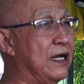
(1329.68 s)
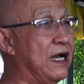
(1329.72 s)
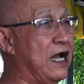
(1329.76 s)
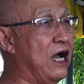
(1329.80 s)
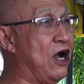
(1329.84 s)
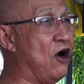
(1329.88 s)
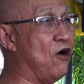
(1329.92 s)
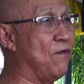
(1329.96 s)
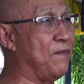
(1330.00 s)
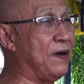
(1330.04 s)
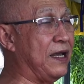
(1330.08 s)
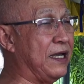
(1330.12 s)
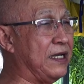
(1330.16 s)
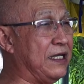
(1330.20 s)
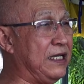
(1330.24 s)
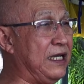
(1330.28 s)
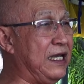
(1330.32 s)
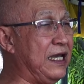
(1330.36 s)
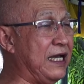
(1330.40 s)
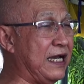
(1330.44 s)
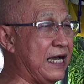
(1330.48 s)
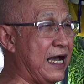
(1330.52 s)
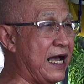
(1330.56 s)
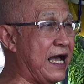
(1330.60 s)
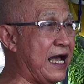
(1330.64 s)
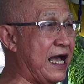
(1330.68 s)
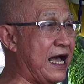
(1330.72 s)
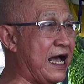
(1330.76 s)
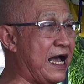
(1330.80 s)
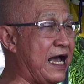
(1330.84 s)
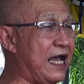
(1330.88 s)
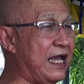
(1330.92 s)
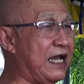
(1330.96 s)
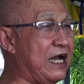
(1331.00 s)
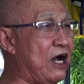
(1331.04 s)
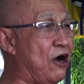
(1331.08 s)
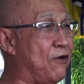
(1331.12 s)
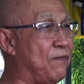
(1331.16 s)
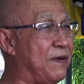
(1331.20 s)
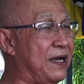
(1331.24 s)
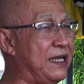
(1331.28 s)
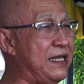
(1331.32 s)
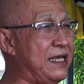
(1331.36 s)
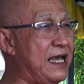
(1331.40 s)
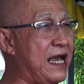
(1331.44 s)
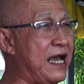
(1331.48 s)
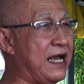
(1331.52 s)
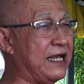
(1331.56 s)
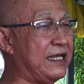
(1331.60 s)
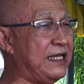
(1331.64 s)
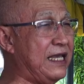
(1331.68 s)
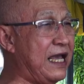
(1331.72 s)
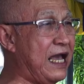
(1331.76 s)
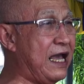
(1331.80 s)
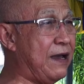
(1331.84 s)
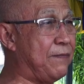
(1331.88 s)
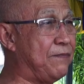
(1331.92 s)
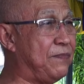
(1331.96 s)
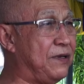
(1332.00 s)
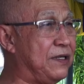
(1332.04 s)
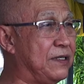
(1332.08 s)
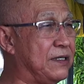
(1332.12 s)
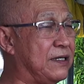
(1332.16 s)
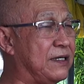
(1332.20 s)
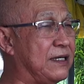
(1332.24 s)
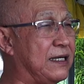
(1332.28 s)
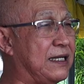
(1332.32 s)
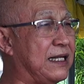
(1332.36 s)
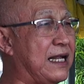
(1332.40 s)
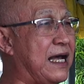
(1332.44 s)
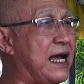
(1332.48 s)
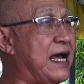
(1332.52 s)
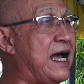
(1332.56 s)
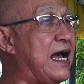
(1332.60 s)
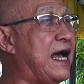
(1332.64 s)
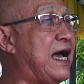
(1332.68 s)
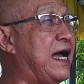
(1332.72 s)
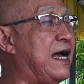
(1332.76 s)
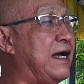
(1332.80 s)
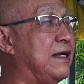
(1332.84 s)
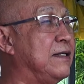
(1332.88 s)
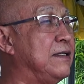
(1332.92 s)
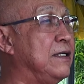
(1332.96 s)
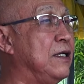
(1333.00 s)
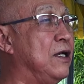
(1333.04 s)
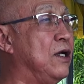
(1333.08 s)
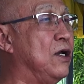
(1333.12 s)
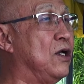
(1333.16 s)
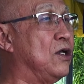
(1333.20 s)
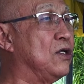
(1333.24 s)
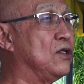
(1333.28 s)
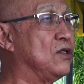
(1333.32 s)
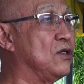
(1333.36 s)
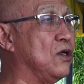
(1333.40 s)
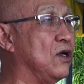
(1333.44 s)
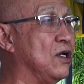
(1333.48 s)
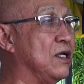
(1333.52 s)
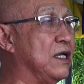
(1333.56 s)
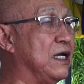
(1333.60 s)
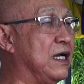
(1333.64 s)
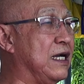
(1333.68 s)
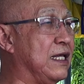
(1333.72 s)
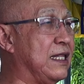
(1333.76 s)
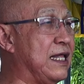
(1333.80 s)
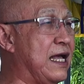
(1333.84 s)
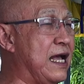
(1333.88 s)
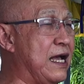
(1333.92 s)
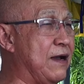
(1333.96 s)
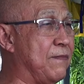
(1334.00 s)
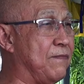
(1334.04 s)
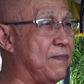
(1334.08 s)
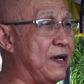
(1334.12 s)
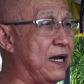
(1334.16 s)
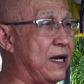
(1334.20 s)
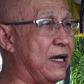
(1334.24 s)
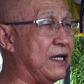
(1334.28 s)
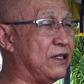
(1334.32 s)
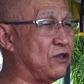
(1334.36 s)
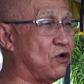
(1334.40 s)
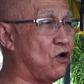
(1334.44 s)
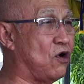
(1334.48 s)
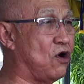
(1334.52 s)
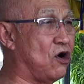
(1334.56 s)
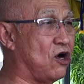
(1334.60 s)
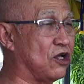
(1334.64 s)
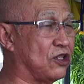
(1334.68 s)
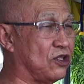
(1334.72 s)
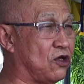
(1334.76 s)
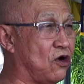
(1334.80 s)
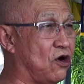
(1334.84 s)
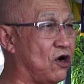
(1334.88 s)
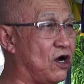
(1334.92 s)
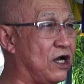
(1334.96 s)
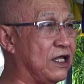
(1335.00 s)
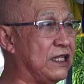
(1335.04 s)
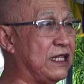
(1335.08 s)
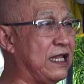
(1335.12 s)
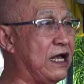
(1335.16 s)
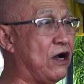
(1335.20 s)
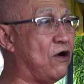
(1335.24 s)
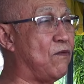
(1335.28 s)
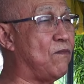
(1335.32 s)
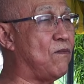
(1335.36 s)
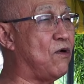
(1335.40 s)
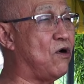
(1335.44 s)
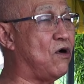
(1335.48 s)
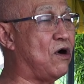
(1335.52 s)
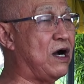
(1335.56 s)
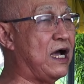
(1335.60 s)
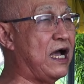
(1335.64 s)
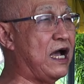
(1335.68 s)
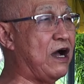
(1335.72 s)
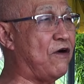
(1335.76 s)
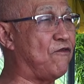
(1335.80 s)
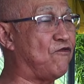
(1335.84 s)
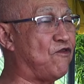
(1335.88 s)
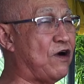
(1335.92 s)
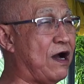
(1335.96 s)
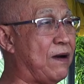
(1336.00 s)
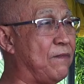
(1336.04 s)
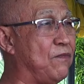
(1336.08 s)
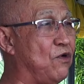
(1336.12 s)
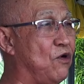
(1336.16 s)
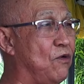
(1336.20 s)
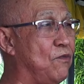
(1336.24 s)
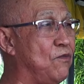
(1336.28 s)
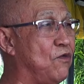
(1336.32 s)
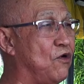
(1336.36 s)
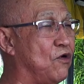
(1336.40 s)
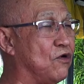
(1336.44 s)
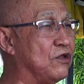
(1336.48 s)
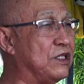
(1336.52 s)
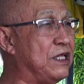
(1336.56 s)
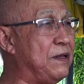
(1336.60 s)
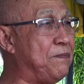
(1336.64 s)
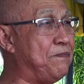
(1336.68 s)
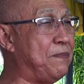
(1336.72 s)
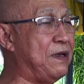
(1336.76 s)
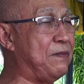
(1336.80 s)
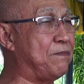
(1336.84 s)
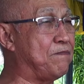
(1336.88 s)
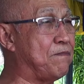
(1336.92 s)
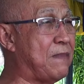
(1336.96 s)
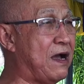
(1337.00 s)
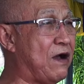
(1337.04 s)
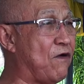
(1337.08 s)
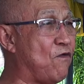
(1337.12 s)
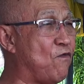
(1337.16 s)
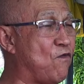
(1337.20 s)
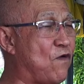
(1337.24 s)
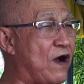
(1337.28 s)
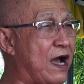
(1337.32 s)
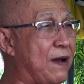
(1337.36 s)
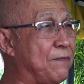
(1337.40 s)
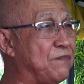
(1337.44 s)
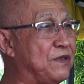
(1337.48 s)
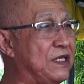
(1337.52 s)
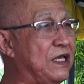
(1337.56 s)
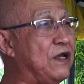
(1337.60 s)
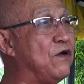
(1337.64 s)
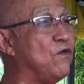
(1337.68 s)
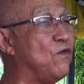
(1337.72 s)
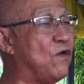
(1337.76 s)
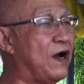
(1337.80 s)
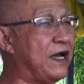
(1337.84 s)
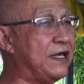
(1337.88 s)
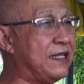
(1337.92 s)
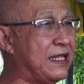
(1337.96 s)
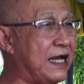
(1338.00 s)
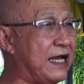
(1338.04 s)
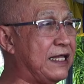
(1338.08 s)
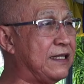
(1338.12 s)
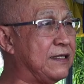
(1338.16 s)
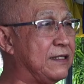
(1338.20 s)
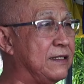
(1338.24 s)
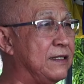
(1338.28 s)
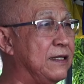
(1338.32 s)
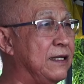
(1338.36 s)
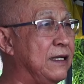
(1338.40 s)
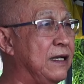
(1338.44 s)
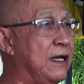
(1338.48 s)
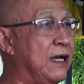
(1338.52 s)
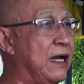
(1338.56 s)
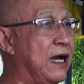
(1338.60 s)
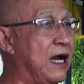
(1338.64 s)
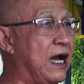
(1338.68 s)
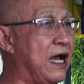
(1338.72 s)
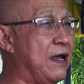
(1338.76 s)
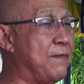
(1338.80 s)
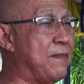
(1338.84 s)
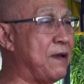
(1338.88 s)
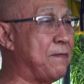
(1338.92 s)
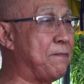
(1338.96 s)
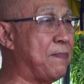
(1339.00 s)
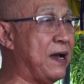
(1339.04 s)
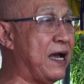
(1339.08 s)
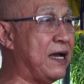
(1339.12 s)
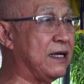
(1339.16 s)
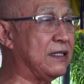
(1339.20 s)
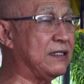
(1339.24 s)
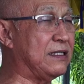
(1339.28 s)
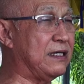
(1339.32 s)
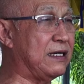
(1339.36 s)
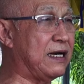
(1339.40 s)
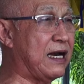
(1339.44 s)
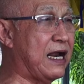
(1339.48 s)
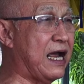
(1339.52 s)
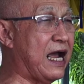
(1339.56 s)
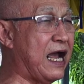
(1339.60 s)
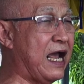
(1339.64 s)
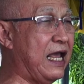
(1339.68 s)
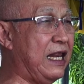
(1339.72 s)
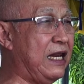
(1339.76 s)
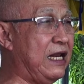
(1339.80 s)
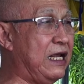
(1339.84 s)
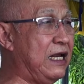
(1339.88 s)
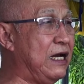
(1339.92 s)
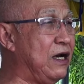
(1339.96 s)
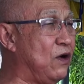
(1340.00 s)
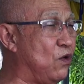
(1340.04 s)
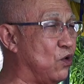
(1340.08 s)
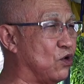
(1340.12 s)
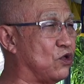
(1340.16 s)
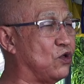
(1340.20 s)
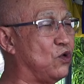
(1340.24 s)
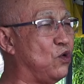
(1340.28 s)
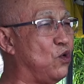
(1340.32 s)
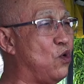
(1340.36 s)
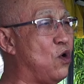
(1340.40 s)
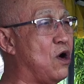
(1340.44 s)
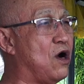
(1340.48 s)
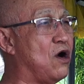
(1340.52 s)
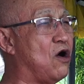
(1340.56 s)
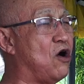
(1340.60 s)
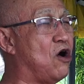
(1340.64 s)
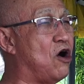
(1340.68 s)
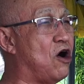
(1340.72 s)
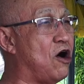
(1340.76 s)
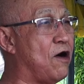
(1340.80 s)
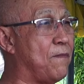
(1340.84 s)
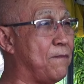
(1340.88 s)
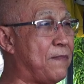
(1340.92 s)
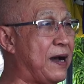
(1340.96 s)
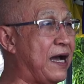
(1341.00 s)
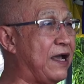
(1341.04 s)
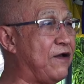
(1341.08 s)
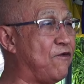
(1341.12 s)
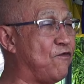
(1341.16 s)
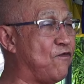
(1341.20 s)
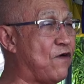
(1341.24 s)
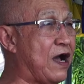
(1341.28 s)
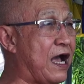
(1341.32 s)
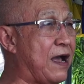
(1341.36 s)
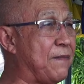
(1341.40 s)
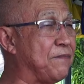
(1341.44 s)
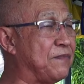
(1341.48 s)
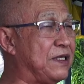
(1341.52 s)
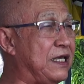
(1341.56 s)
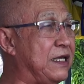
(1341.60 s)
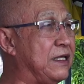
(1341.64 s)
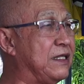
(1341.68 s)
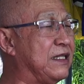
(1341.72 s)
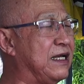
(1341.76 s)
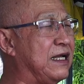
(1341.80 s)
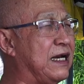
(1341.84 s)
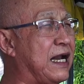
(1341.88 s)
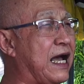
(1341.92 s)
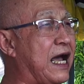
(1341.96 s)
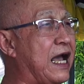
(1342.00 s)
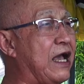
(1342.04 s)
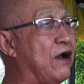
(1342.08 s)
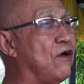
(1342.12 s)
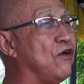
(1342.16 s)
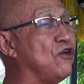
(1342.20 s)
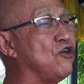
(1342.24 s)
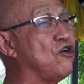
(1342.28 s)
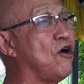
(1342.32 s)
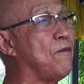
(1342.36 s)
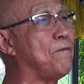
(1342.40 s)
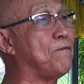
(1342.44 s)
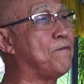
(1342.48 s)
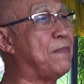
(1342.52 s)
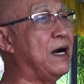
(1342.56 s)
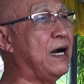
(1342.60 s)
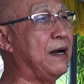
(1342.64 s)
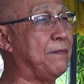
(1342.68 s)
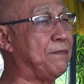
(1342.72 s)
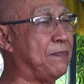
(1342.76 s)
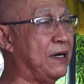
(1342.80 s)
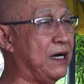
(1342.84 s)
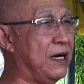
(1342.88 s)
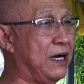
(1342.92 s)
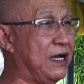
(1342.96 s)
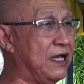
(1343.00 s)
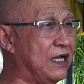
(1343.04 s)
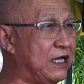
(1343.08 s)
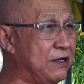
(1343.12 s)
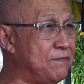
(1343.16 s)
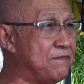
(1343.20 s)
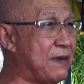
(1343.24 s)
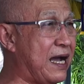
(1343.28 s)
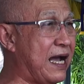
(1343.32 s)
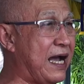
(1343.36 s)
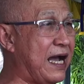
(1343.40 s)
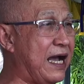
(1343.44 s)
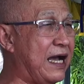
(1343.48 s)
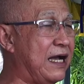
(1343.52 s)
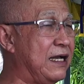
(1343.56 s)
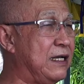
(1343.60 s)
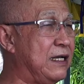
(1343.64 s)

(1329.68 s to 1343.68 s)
เข้าไปขี้คายเข้าไปแยกแยะพิจารณาจนกระทั่งปาถอดถอนเอาโมหะความลุ่มหลงที่ปิดบังความจริงไว้นั้นให้มันพังทลายหรือหลุดล่วงออกไปความจริงทั้งหลายก็ย่อมเปิดเผยขึ้นมา